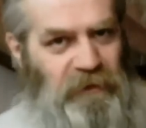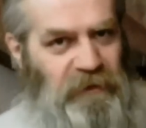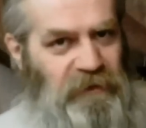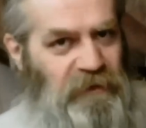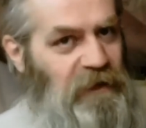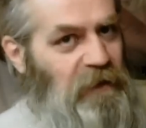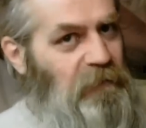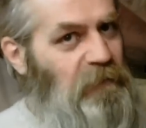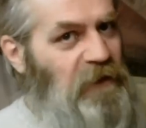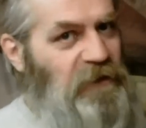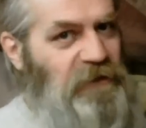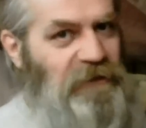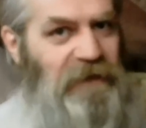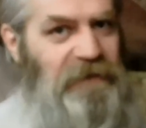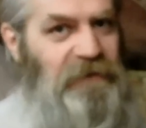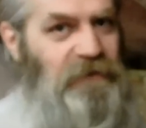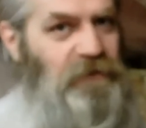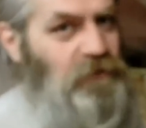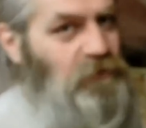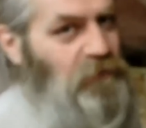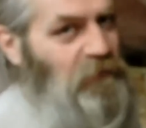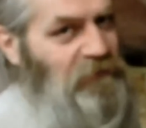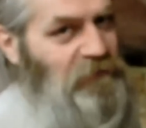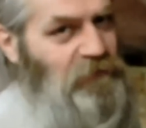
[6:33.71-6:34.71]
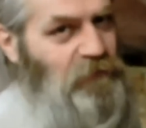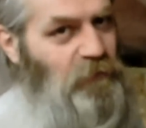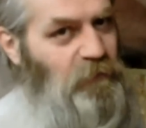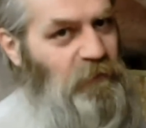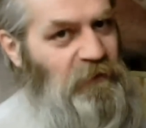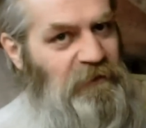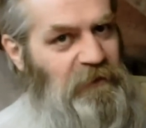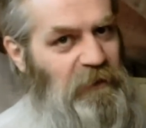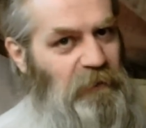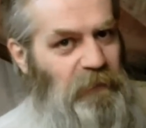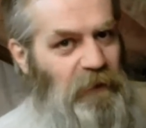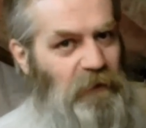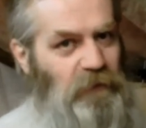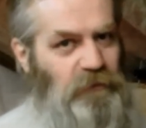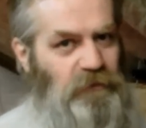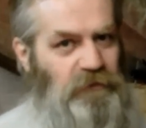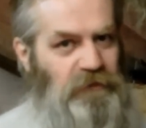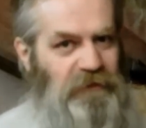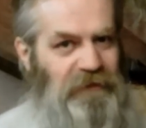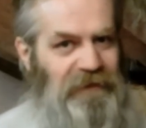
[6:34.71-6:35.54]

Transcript: Не обольщайтесь, что у вас все быстро получится.